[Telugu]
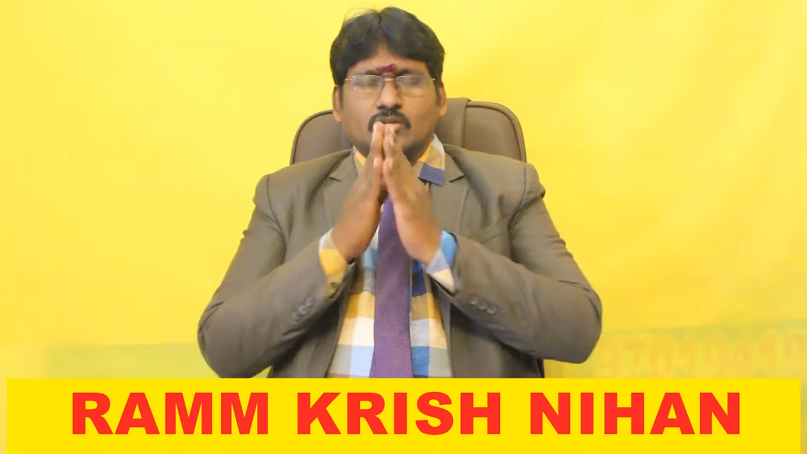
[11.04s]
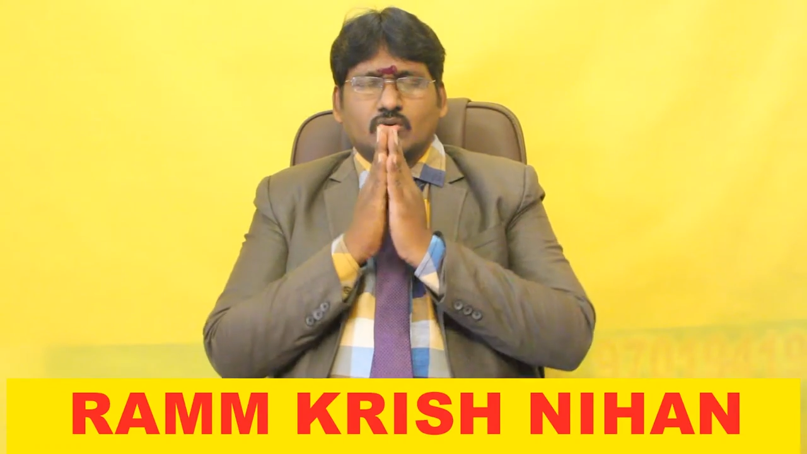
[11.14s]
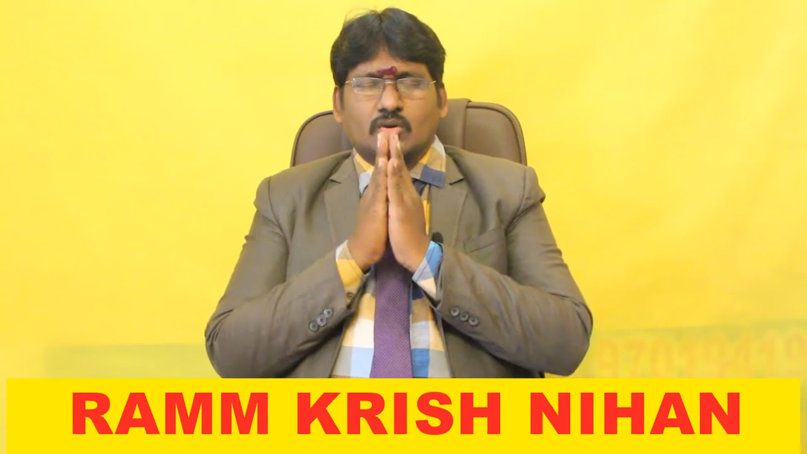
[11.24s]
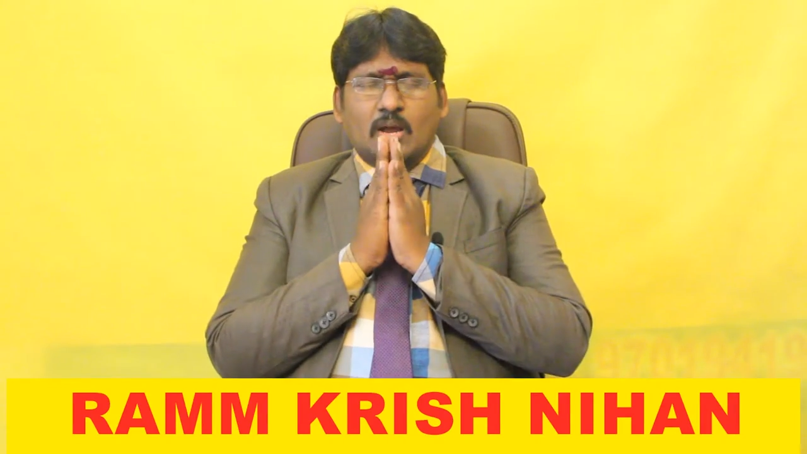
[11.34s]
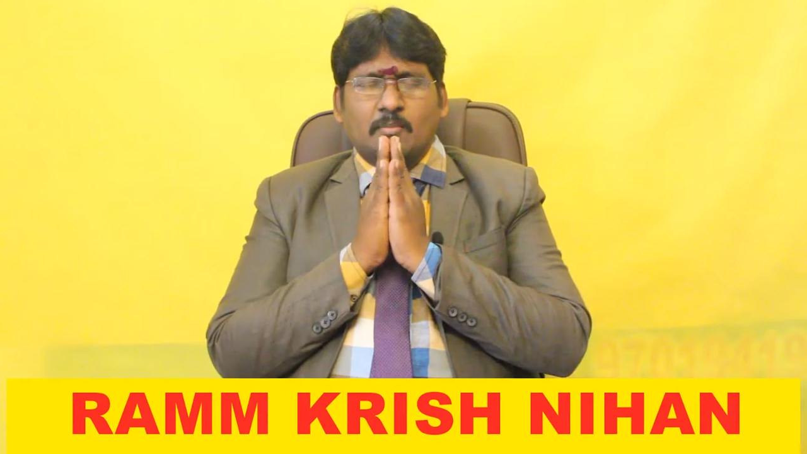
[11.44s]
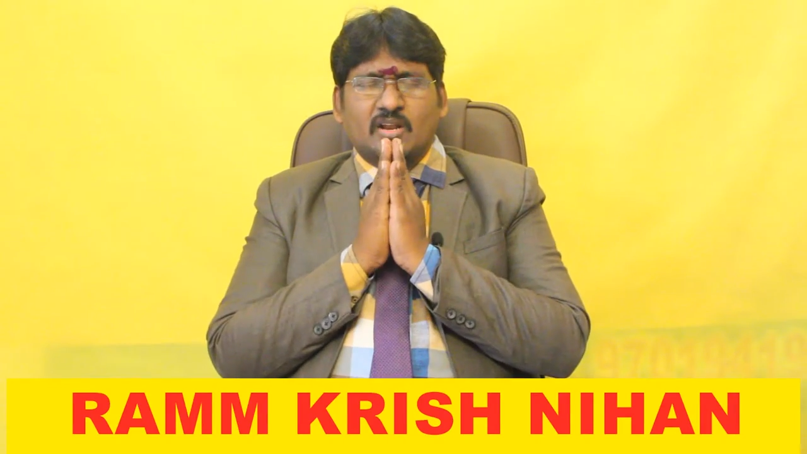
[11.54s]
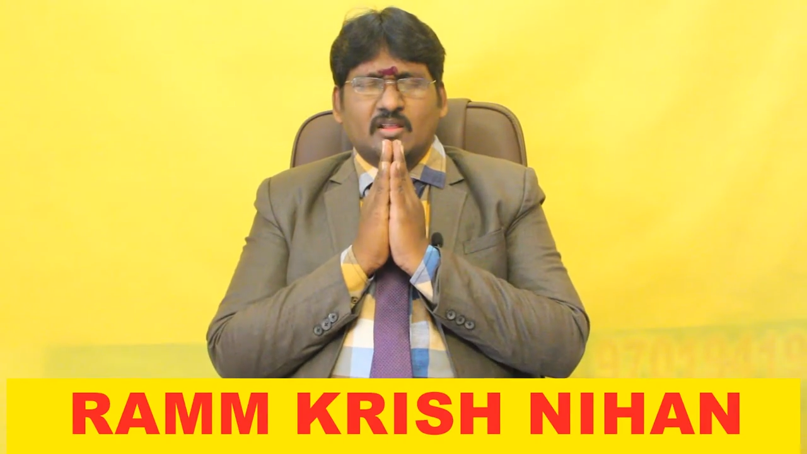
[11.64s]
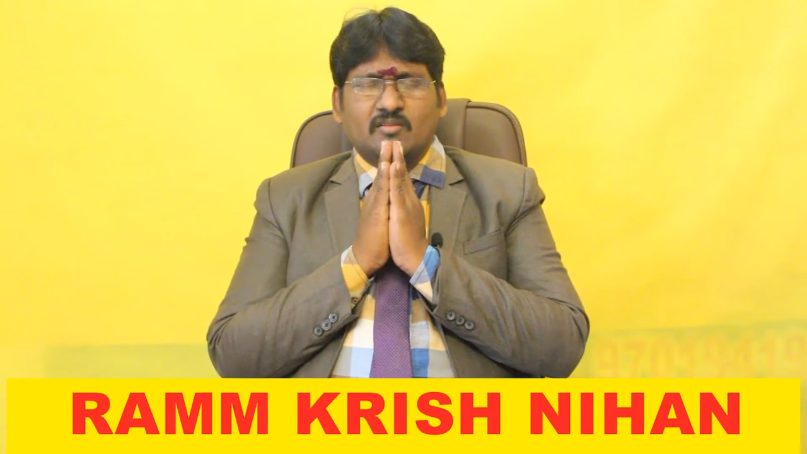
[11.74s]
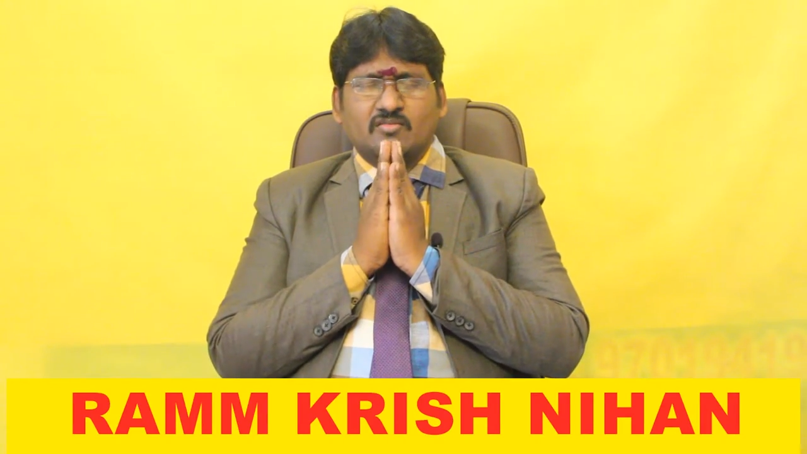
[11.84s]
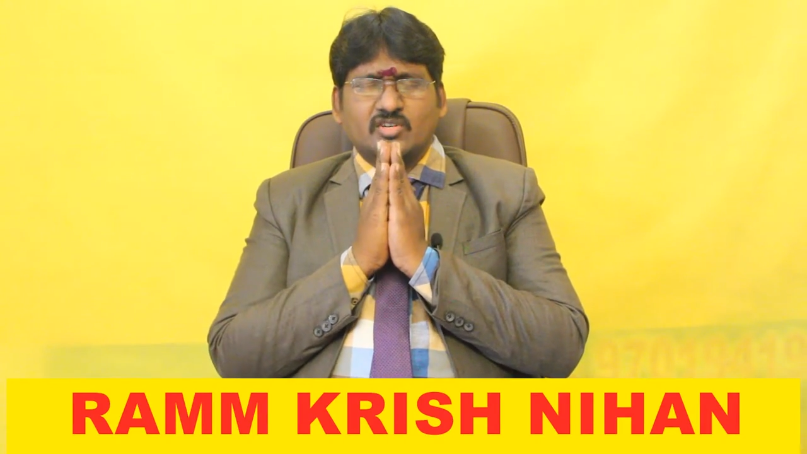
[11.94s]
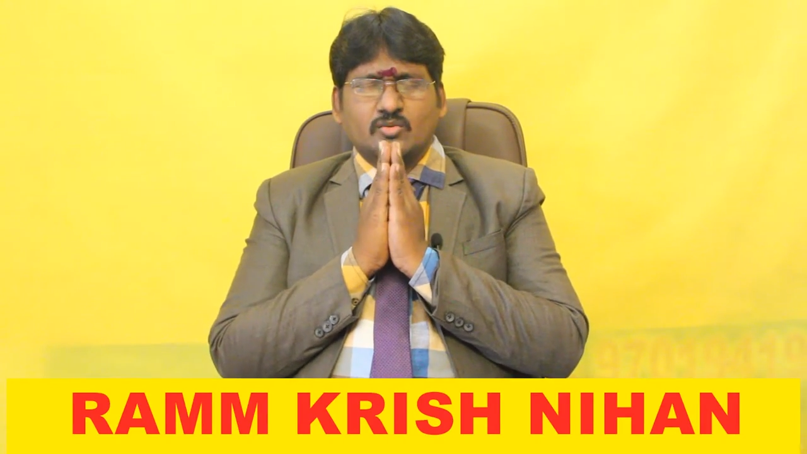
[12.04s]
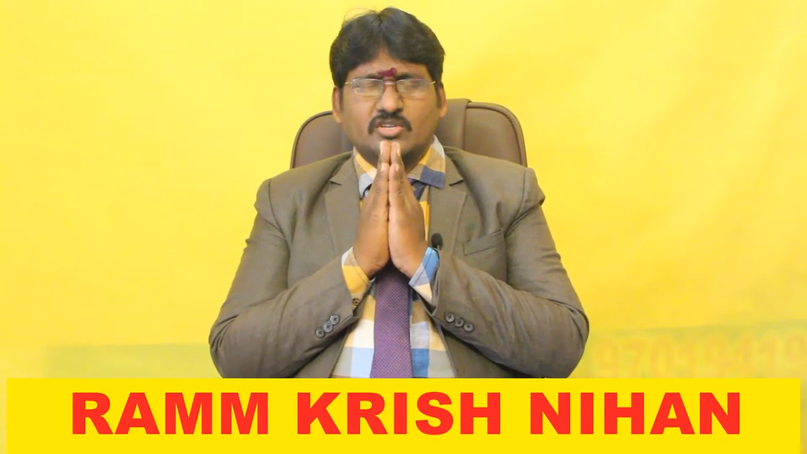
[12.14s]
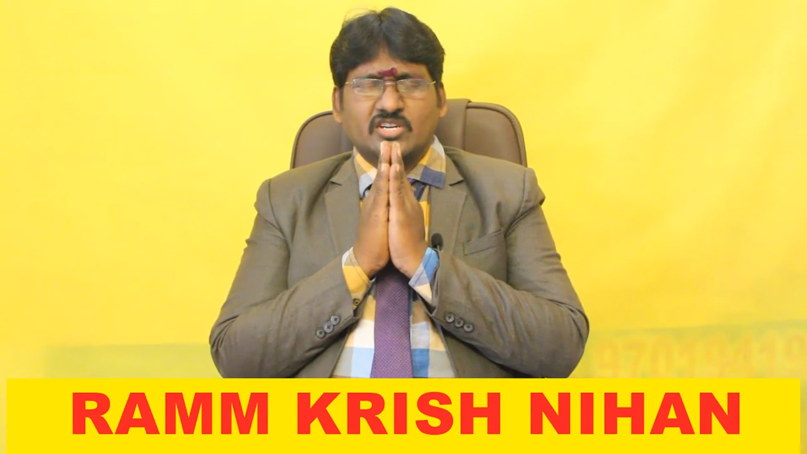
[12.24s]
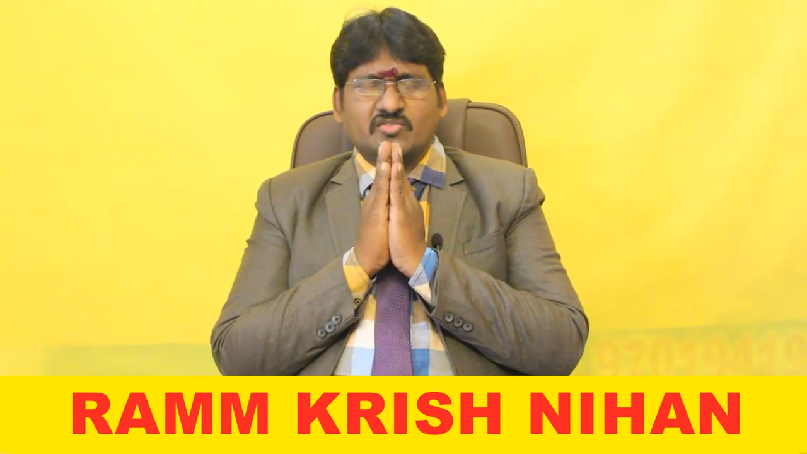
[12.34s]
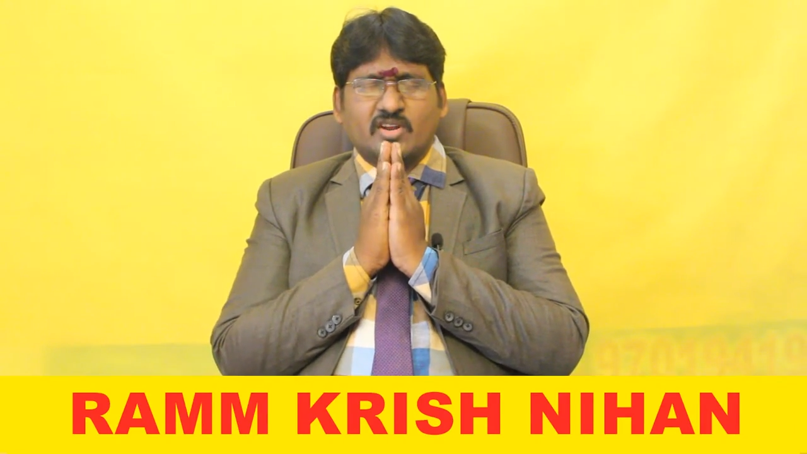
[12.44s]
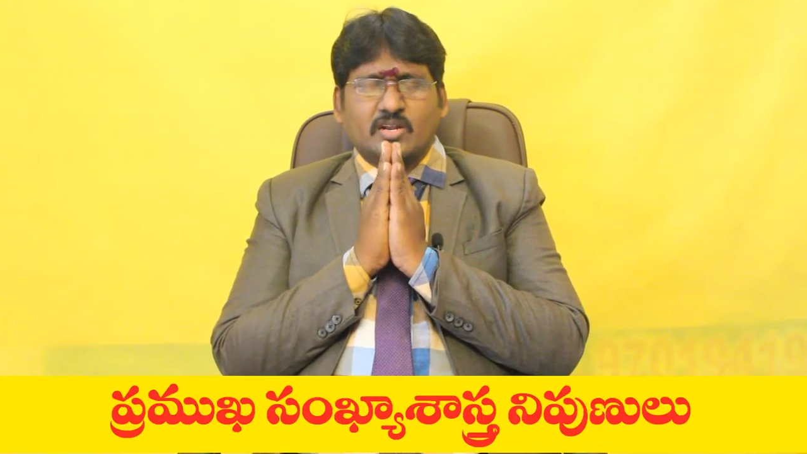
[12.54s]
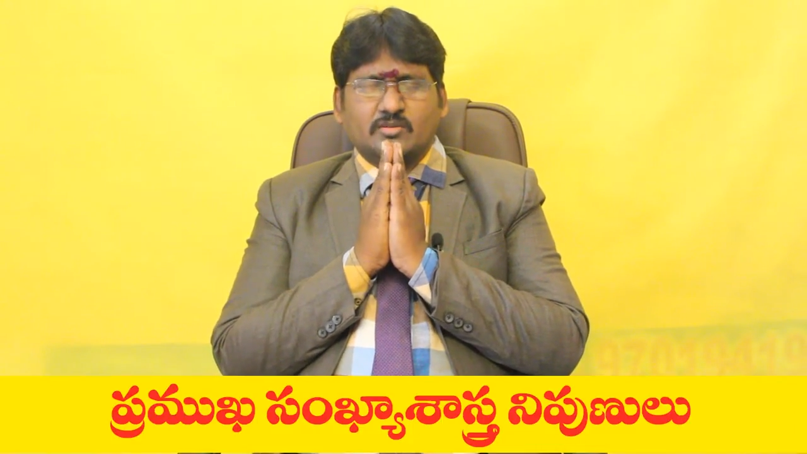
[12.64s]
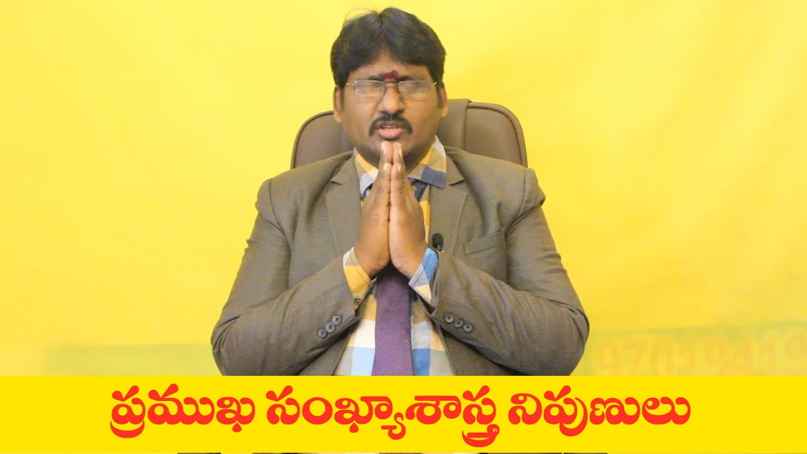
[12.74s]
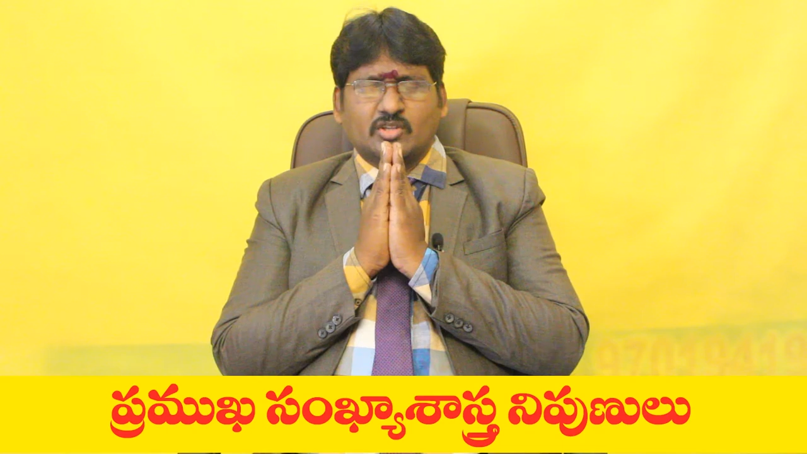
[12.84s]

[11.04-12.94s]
శుక్లాంబరధరం విష్ణు శేషవర్ణం